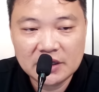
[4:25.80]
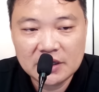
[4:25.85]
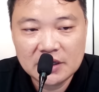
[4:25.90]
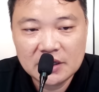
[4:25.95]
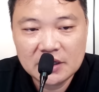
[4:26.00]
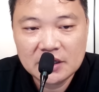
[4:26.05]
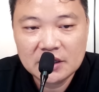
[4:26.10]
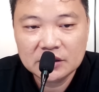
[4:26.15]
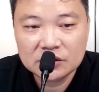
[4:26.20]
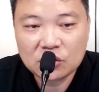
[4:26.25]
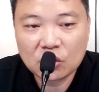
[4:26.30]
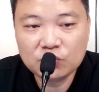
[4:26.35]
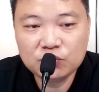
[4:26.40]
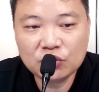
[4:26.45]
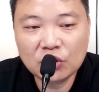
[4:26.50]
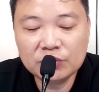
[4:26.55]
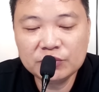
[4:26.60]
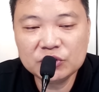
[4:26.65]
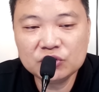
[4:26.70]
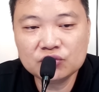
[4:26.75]

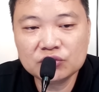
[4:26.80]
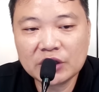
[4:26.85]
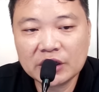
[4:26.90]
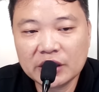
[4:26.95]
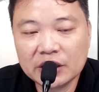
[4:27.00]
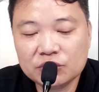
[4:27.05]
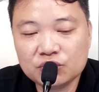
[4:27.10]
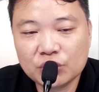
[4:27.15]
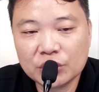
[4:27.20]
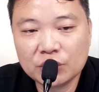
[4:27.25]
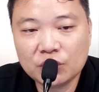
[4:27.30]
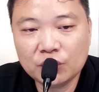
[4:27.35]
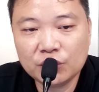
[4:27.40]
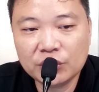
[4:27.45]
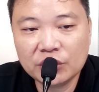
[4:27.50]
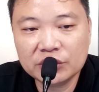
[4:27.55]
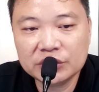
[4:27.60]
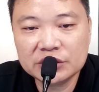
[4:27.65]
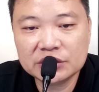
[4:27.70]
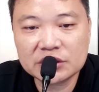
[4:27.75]
더불어민주당의
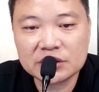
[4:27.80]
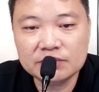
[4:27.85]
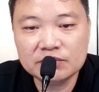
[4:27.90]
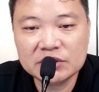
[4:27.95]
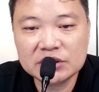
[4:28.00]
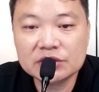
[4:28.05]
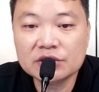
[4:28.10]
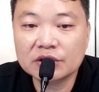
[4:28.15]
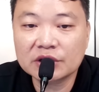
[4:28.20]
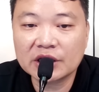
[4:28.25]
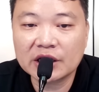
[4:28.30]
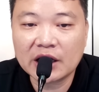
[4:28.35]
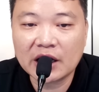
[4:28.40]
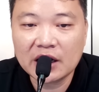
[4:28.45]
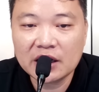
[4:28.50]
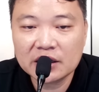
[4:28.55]
최고위원인 김민석이가